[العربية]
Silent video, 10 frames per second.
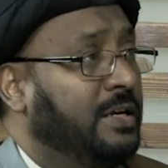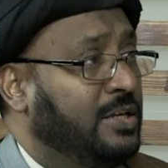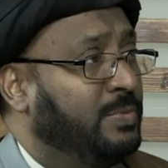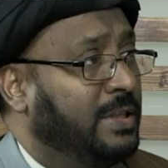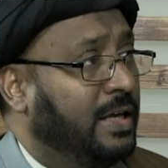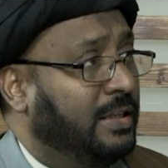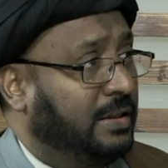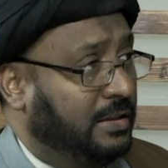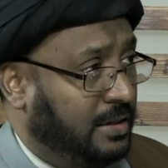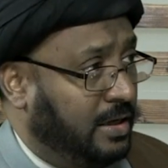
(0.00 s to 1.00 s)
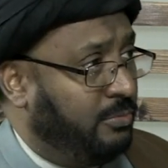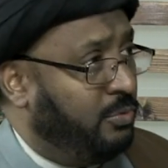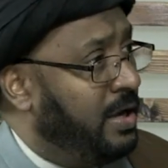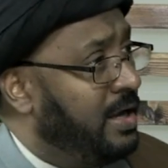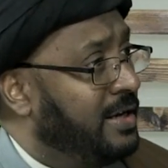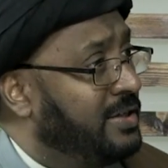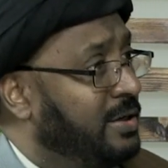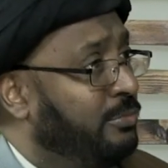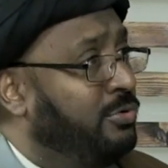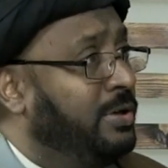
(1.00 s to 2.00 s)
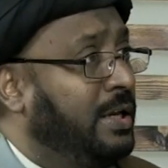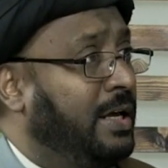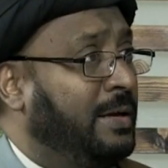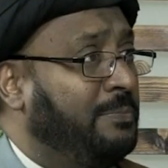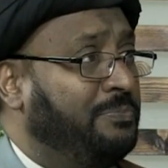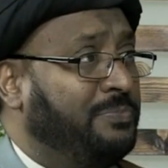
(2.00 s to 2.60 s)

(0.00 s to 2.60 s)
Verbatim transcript: نسبة هذا الكتاب ونسبوه إلى